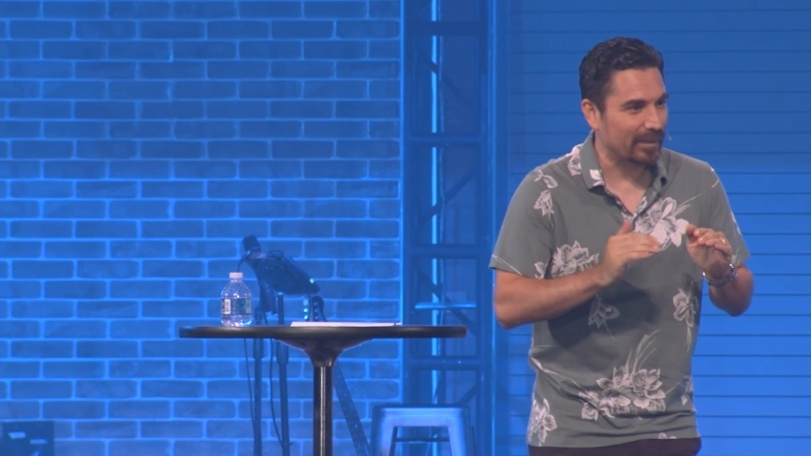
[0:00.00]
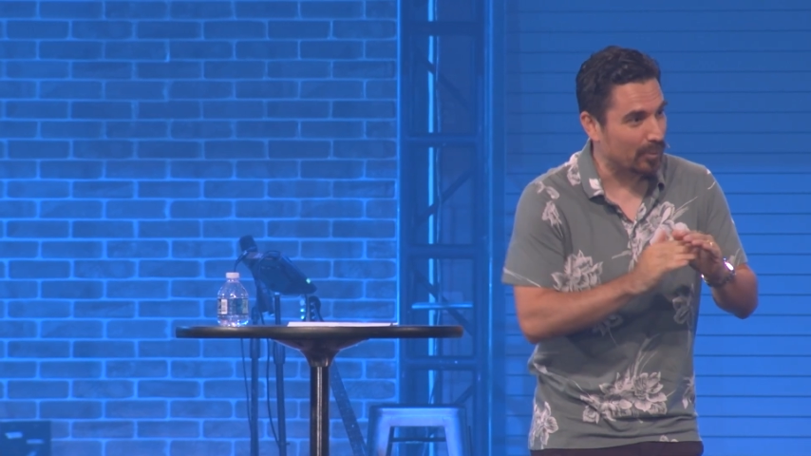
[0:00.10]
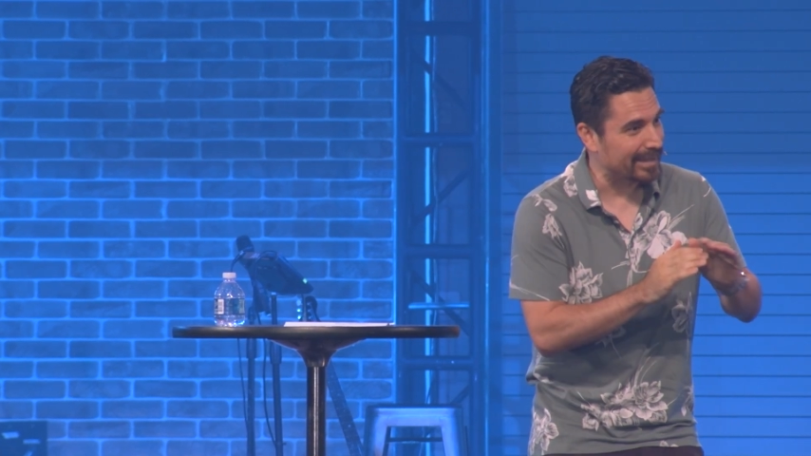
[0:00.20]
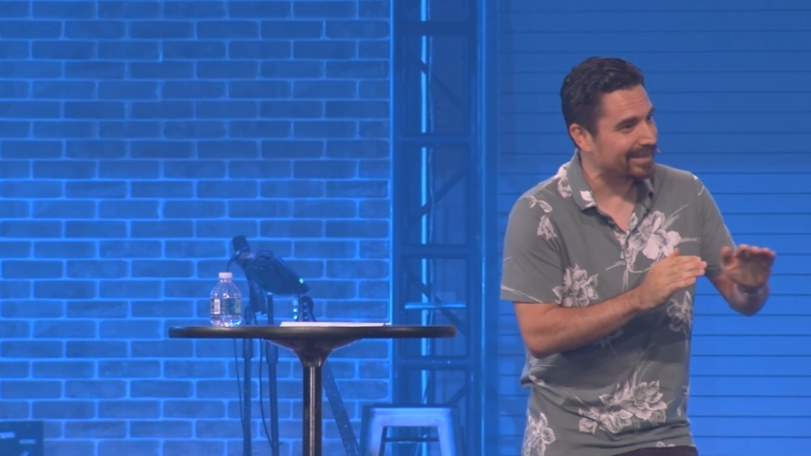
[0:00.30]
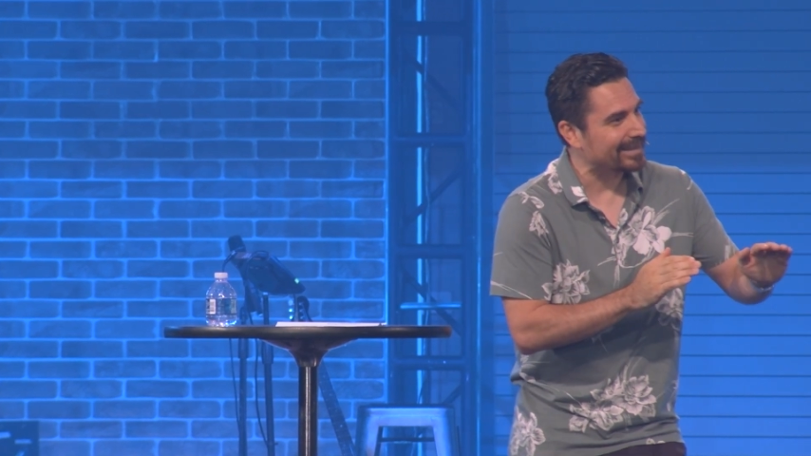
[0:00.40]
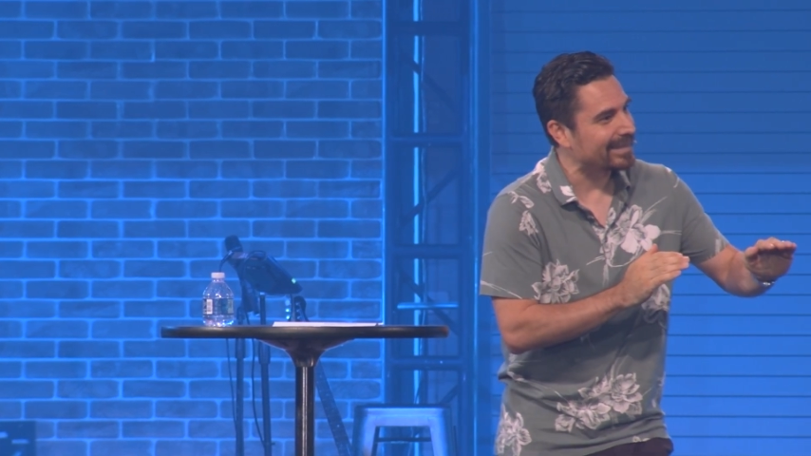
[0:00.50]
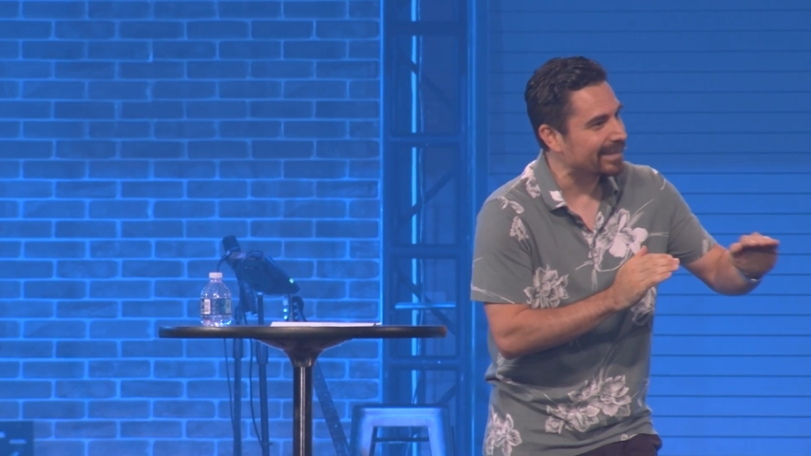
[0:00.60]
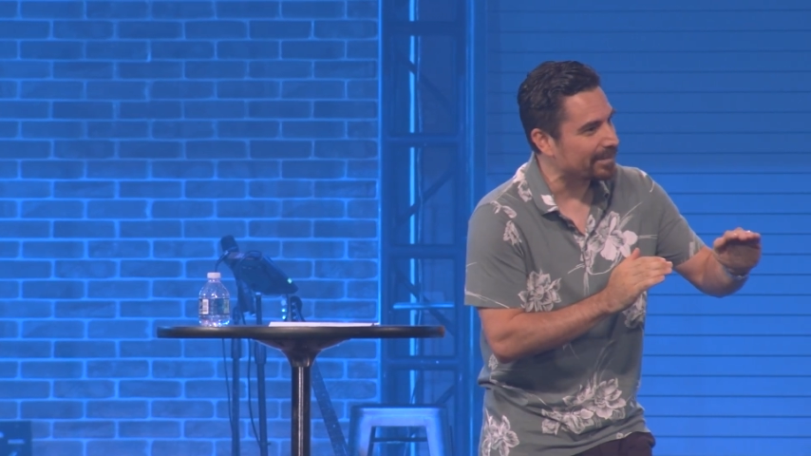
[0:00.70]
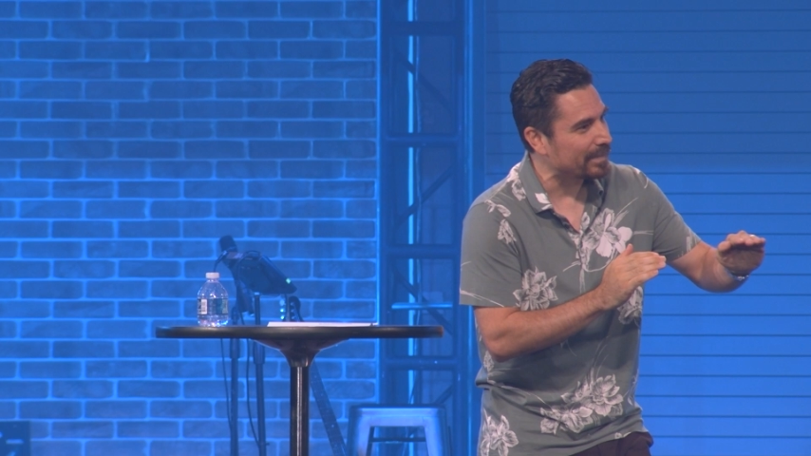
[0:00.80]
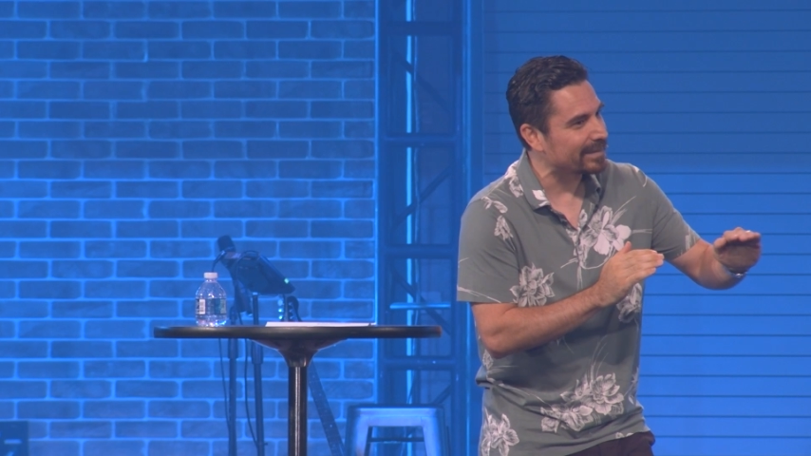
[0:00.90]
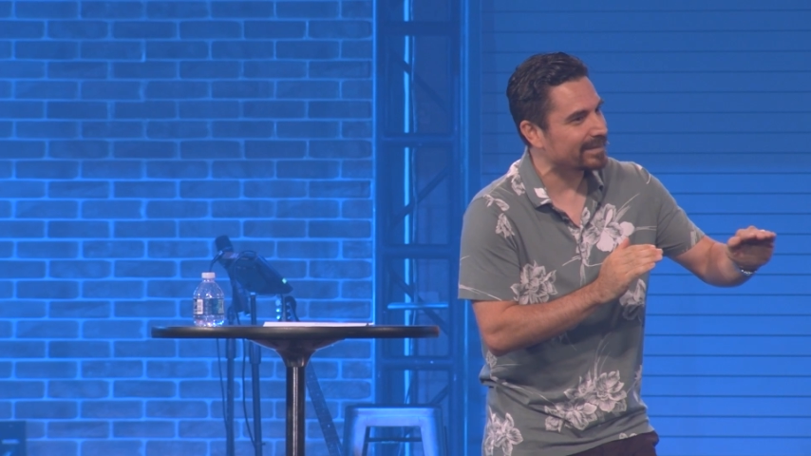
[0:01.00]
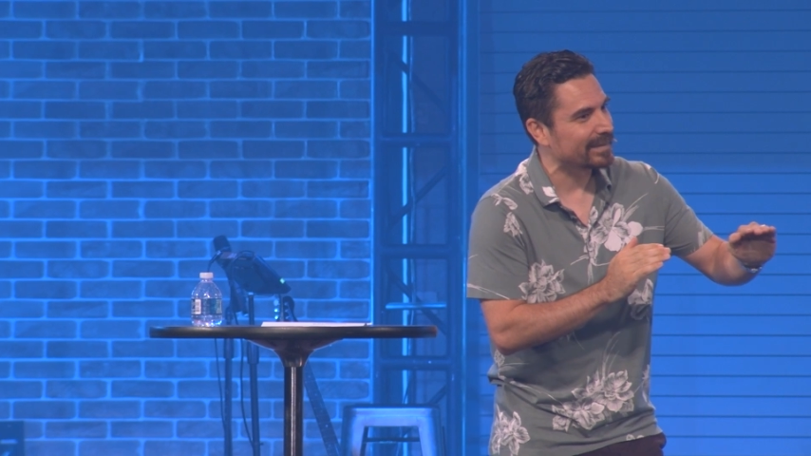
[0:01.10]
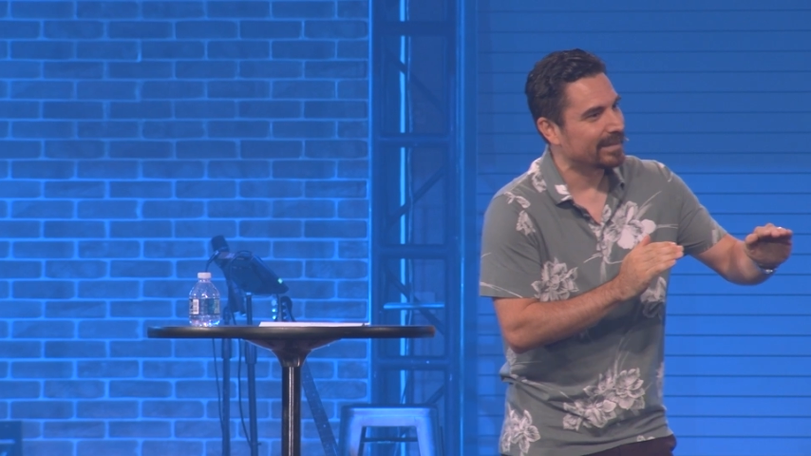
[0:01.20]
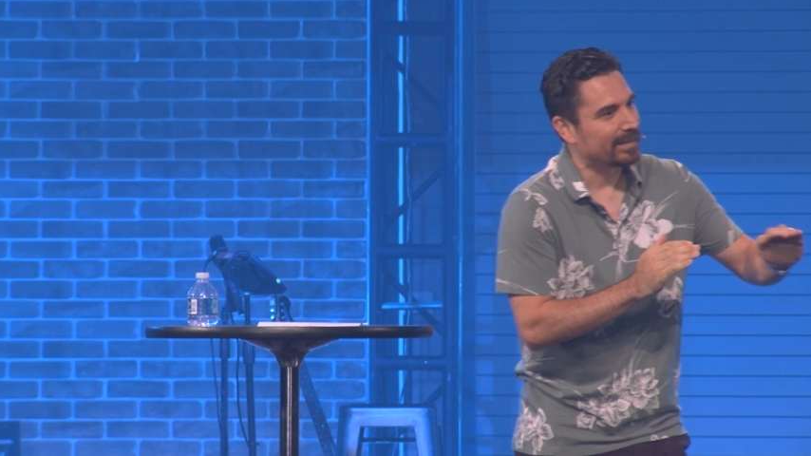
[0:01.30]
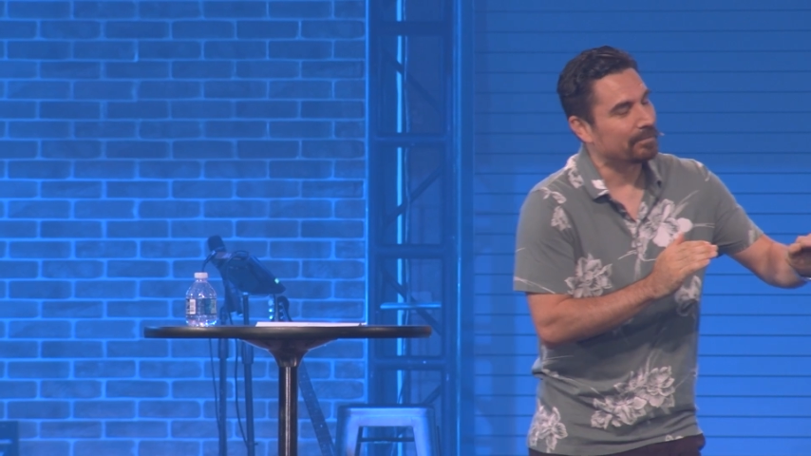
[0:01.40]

Algunas las tienen más,